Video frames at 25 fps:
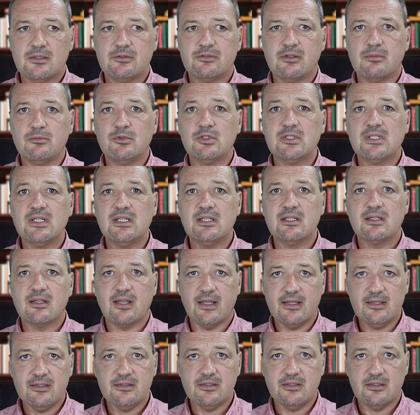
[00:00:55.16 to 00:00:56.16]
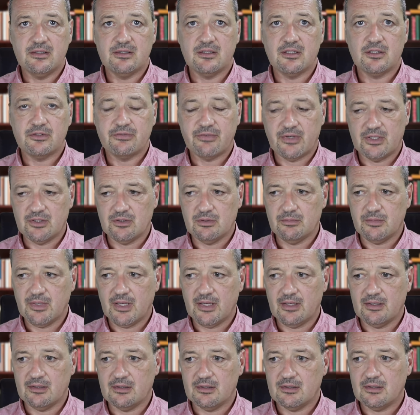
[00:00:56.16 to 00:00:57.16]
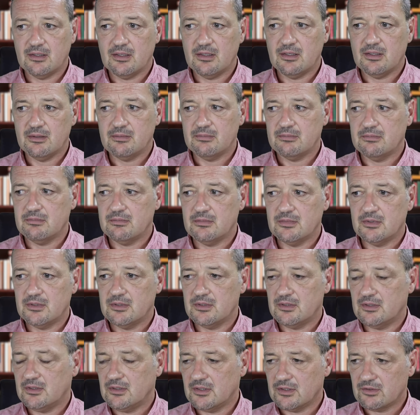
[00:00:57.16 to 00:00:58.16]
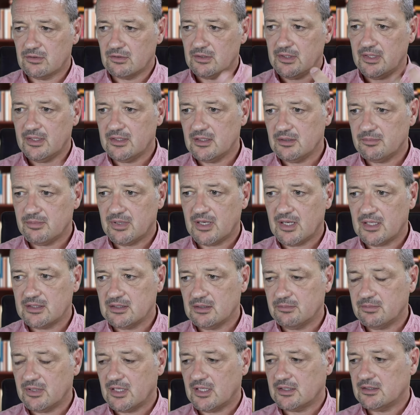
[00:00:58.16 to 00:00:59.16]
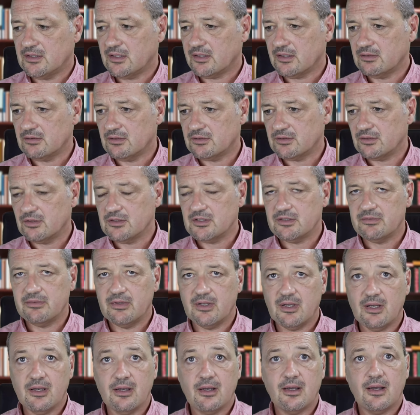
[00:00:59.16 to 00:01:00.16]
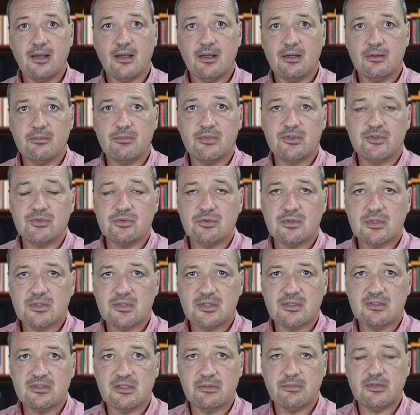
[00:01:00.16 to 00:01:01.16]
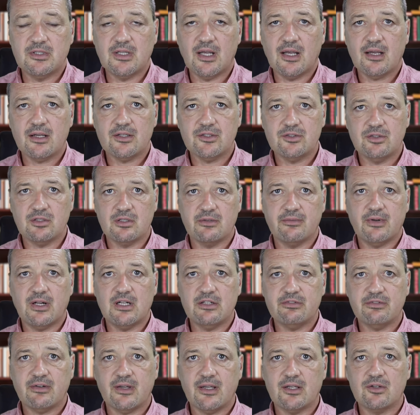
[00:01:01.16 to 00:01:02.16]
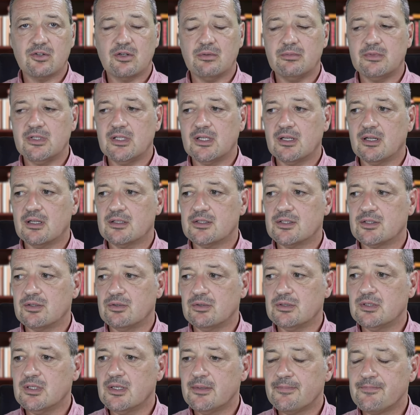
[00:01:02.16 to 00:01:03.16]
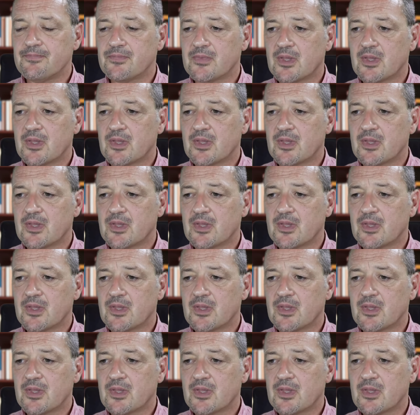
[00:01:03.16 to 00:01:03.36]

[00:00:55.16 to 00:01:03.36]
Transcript: Vermutlich kennen Sie dieses Phänomen. Ähm, Ihr Kollege, Partner, Partnerin oder sonst wer ah, besucht Seminare zur gewaltfreien Kommunikation